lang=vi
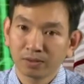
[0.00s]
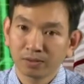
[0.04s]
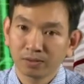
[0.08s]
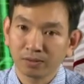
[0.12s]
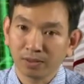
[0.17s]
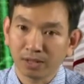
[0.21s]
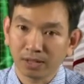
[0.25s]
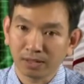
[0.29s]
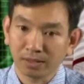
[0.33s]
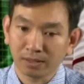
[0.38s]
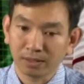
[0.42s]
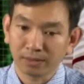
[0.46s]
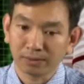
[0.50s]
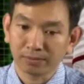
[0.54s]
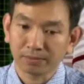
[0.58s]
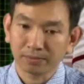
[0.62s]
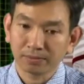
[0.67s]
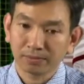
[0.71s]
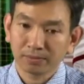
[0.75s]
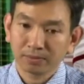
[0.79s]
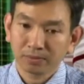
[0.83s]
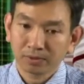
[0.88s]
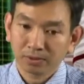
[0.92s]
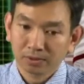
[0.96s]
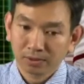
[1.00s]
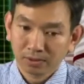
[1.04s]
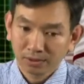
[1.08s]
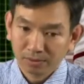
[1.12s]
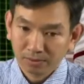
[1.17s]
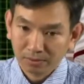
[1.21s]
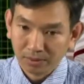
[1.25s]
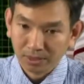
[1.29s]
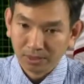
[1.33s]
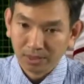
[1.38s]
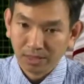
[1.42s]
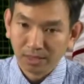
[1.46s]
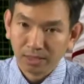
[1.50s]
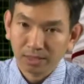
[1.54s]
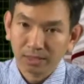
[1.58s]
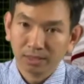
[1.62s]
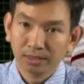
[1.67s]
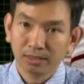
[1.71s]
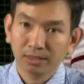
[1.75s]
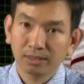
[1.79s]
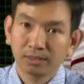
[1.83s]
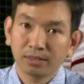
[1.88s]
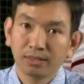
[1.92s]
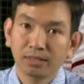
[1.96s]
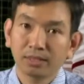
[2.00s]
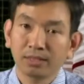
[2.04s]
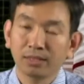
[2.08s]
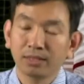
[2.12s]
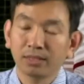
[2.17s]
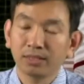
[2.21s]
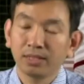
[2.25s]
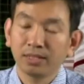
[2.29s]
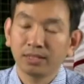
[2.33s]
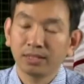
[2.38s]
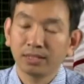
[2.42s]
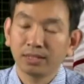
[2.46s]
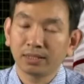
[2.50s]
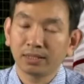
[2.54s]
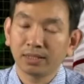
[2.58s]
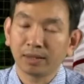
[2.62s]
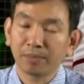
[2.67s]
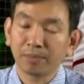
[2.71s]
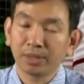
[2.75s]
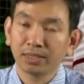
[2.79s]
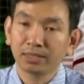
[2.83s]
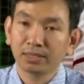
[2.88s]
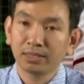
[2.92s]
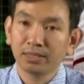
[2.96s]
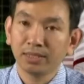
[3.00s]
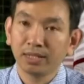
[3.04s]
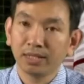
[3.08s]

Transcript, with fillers: và là mình nên đi gặp bác sĩ